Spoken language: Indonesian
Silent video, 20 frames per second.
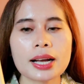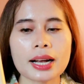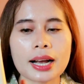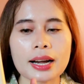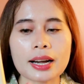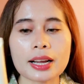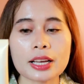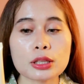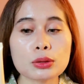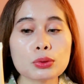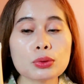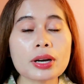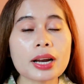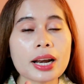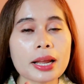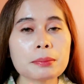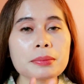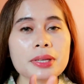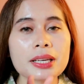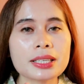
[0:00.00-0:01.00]
karena itu
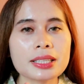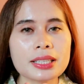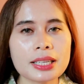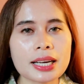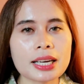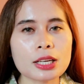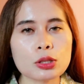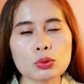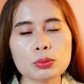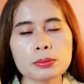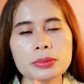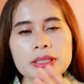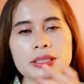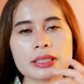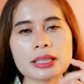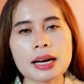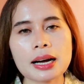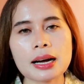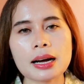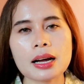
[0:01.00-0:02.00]
klaimnya dia itu
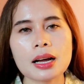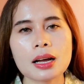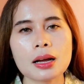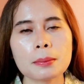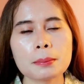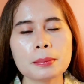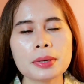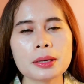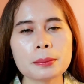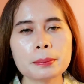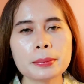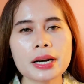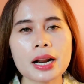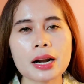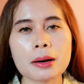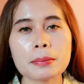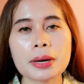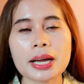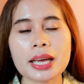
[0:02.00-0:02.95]
bisa benar-benar